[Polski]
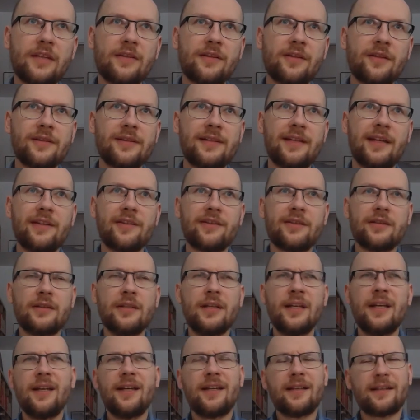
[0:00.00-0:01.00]
to znaczy,
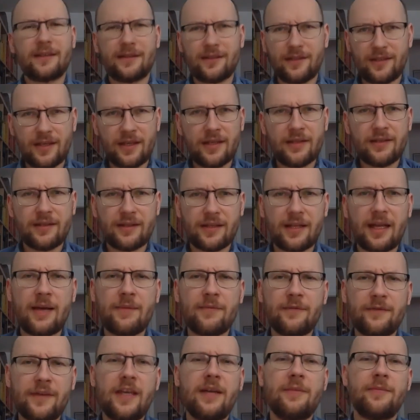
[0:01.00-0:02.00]
gdzieś
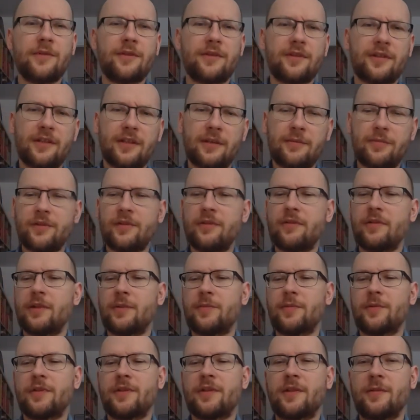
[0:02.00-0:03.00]
tam wiemy, że na
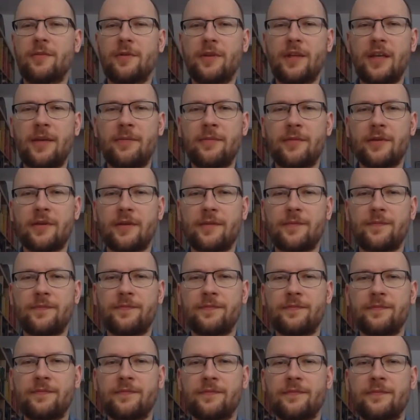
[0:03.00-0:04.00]
przykład potrzebujemy
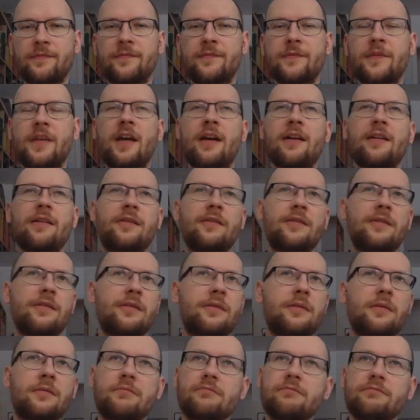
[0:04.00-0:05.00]
mm,
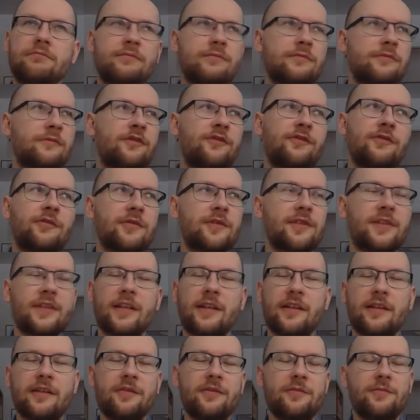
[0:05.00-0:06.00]
jako mm, twórcy
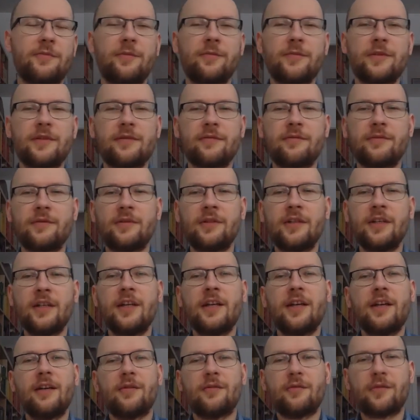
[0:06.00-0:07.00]
jakiegoś pomysłu
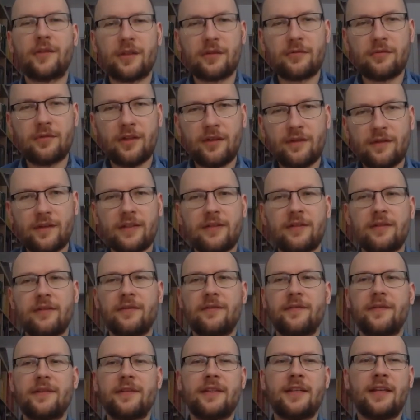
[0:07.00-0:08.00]
uregulować
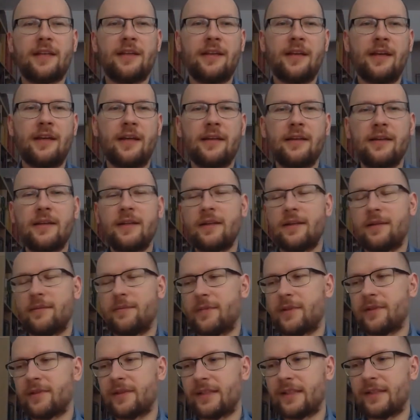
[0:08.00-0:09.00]
rozwiązania
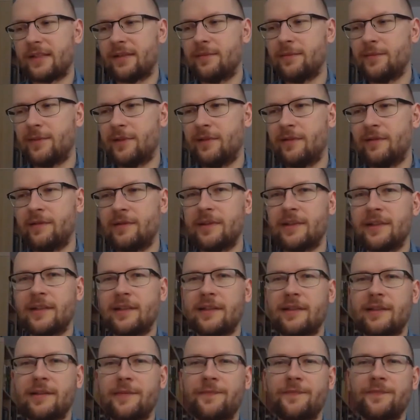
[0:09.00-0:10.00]
między sobą,
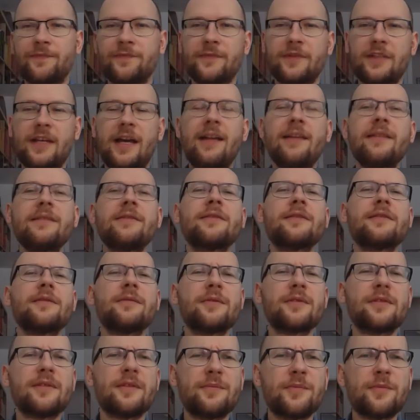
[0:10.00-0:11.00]
ale to
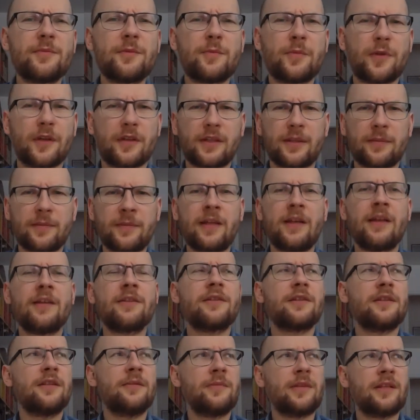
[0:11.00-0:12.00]
zrobimy potem. Na
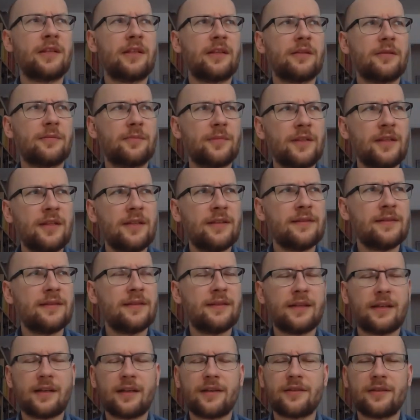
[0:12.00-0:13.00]
razie nie ma na to
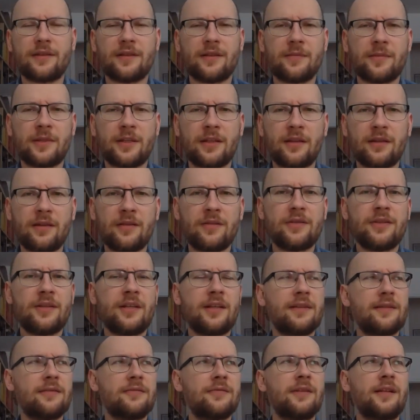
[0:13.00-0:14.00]
pieniędzy, na razie nie ma na to
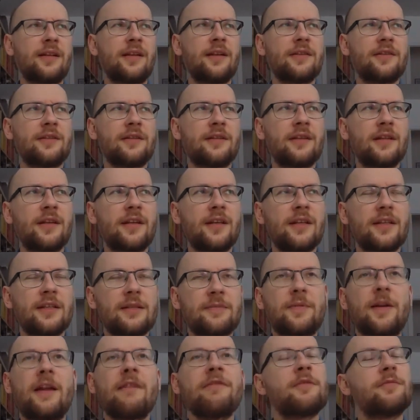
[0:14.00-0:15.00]
czasu, na razie
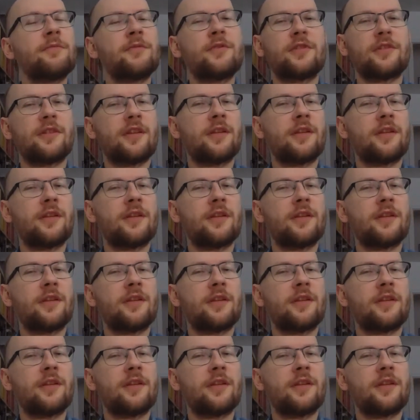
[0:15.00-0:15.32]
sprawdźmy, czy